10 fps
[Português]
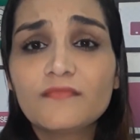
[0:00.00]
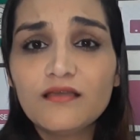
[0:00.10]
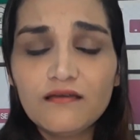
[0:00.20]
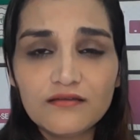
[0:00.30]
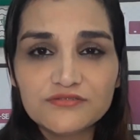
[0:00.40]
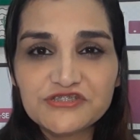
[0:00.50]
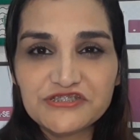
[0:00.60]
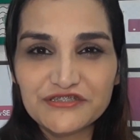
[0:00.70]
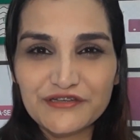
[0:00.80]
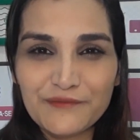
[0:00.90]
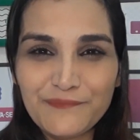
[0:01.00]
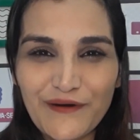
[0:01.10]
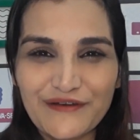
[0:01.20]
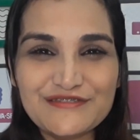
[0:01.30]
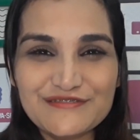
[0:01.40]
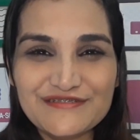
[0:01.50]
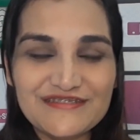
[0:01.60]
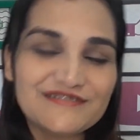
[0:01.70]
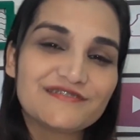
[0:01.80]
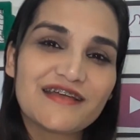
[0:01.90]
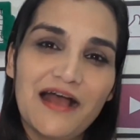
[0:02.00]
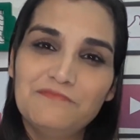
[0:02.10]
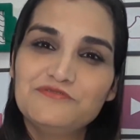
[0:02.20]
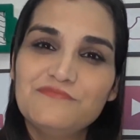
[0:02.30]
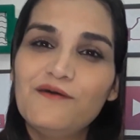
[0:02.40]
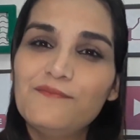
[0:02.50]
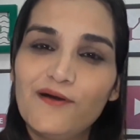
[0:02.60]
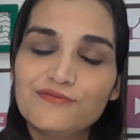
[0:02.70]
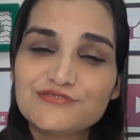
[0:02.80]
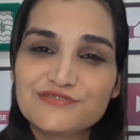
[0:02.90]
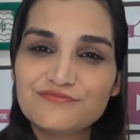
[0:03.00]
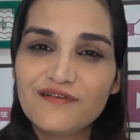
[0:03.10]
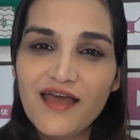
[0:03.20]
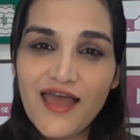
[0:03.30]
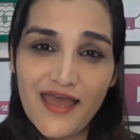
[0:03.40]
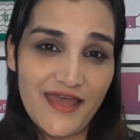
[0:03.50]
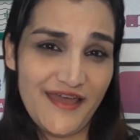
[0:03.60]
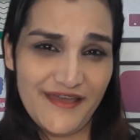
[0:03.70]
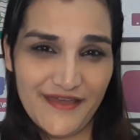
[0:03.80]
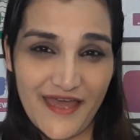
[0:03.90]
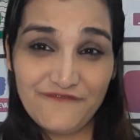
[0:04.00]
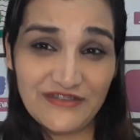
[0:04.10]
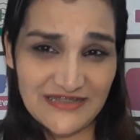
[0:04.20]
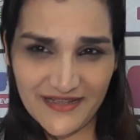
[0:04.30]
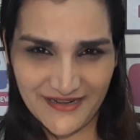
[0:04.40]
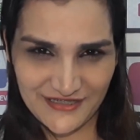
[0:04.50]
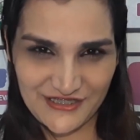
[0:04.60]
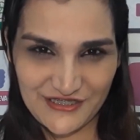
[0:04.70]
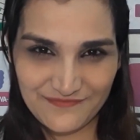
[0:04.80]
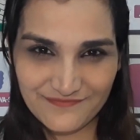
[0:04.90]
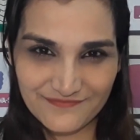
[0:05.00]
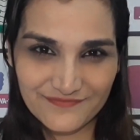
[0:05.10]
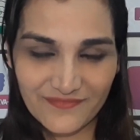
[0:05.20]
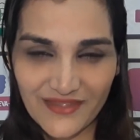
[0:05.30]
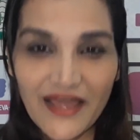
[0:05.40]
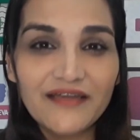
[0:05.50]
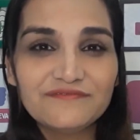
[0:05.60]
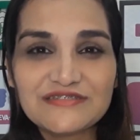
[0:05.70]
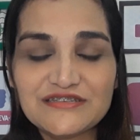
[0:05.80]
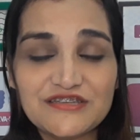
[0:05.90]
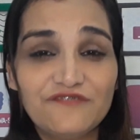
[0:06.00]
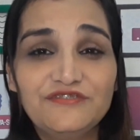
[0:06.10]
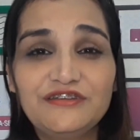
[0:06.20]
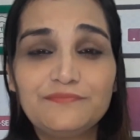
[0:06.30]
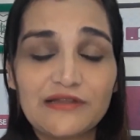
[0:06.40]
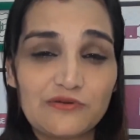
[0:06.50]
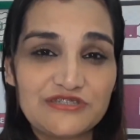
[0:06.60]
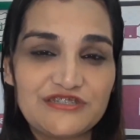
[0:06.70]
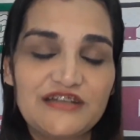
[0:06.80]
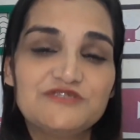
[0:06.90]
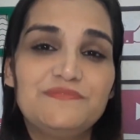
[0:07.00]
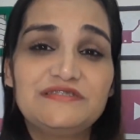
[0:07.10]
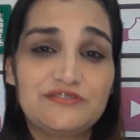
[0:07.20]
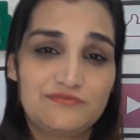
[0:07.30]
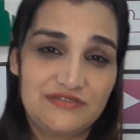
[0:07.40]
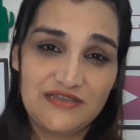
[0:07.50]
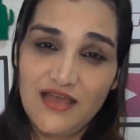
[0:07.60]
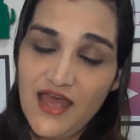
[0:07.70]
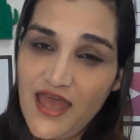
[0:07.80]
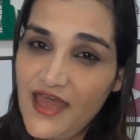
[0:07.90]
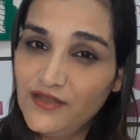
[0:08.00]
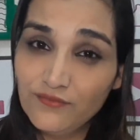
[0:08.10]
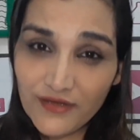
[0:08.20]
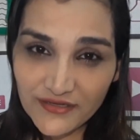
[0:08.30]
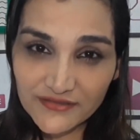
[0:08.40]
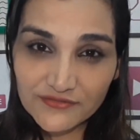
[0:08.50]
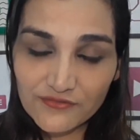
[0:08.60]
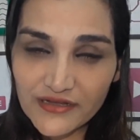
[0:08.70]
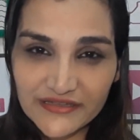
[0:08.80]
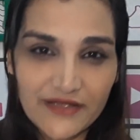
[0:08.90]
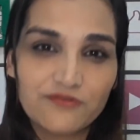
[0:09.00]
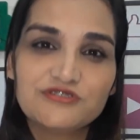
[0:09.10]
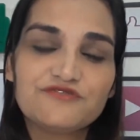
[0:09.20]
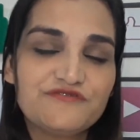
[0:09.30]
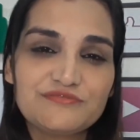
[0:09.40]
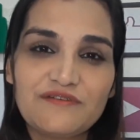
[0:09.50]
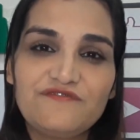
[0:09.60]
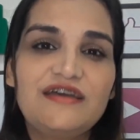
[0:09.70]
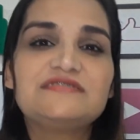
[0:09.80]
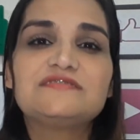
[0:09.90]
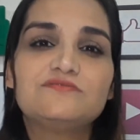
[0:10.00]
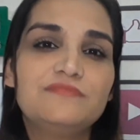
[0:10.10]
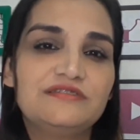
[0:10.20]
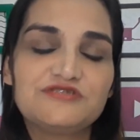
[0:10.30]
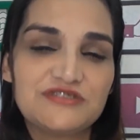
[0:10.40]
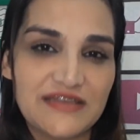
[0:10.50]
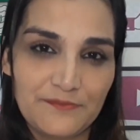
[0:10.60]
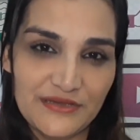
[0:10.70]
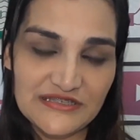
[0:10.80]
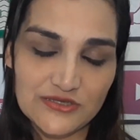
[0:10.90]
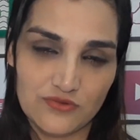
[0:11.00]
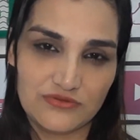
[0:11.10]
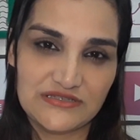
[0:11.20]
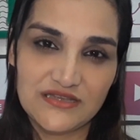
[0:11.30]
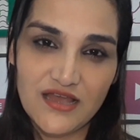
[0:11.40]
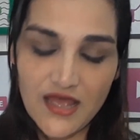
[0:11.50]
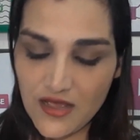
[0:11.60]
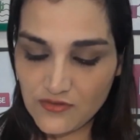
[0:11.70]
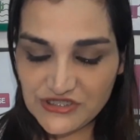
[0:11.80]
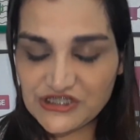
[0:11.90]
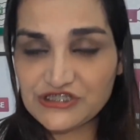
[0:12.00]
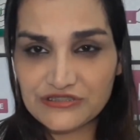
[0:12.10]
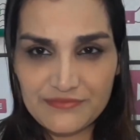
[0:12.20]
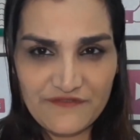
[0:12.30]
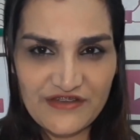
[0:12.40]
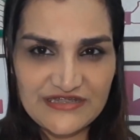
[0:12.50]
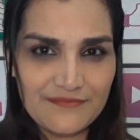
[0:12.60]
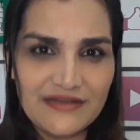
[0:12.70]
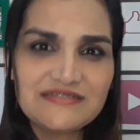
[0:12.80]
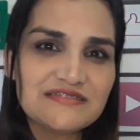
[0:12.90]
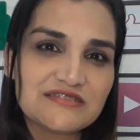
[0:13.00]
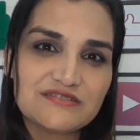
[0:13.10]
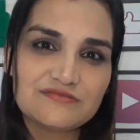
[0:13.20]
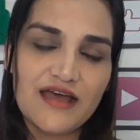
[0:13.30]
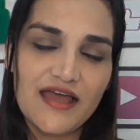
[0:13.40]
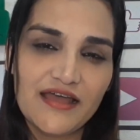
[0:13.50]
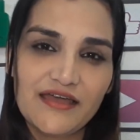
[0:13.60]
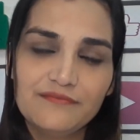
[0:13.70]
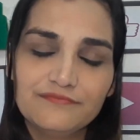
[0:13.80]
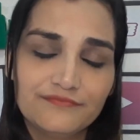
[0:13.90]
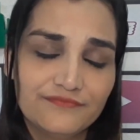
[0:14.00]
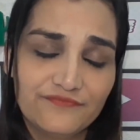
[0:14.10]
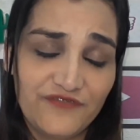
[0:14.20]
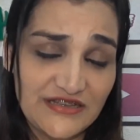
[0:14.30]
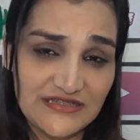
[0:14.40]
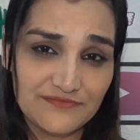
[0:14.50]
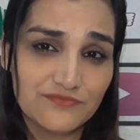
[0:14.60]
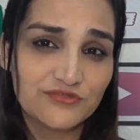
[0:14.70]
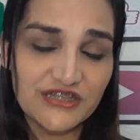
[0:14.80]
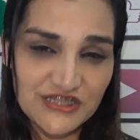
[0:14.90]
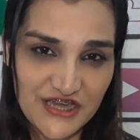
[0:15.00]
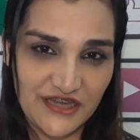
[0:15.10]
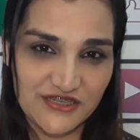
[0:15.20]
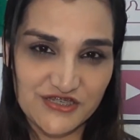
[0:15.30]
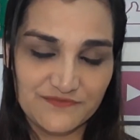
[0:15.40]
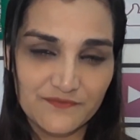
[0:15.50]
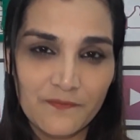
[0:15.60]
Ah, o estilo que eu posso, o estilo que cabe no meu bolso. É, é festa grande, né? Vocês já viram pela quantidade de pessoas. É, nunca, nunca até hoje eu fiz uma festa com menos de 100 pessoas. O estilo da minha festa é mais isso. É festa com muita gente.